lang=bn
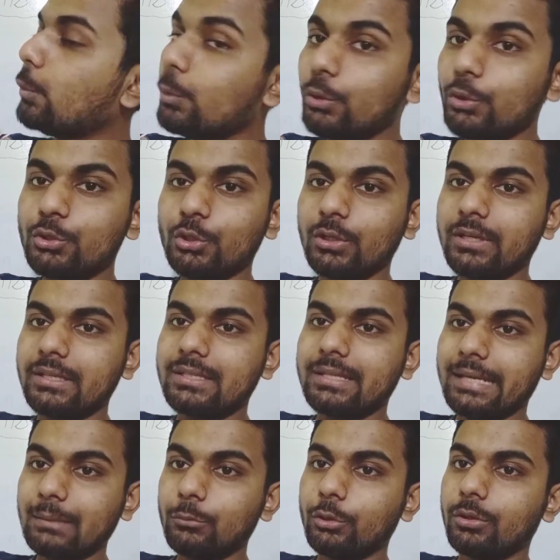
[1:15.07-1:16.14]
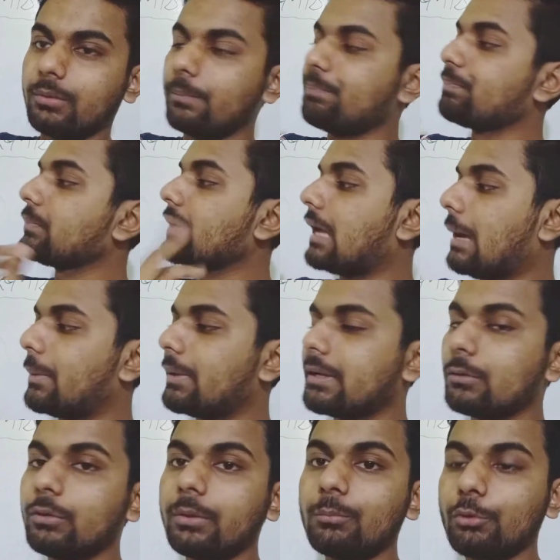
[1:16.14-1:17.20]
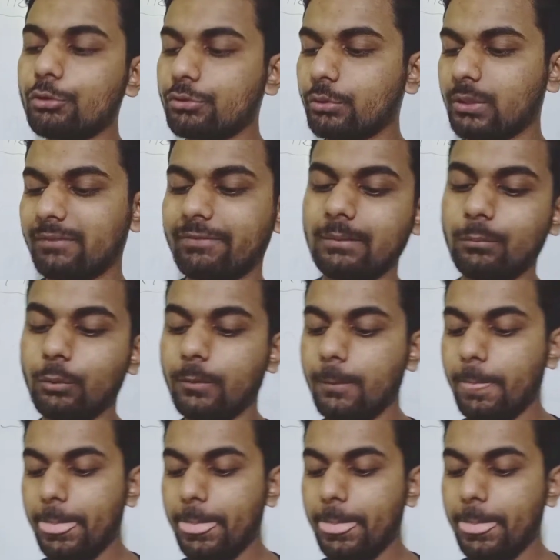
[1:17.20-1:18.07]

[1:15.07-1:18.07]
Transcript: উনচল্লিশটি কেমন আমরা সেগুলো মুখস্থ করে ফেলবো